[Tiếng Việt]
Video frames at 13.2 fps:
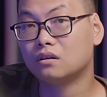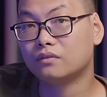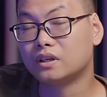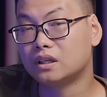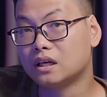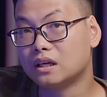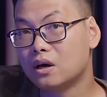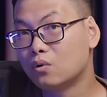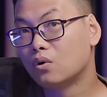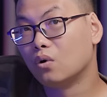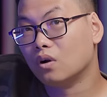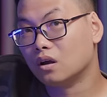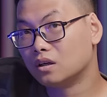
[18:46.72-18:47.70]
Vậy thì cái đau
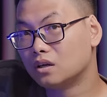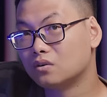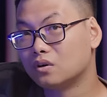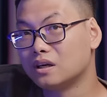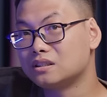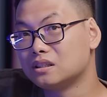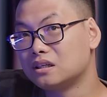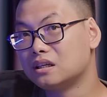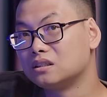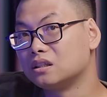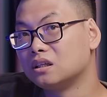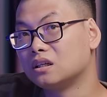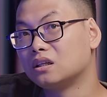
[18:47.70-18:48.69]
khổ lớn nhất của nghệ sĩ là
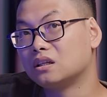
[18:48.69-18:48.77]
gì?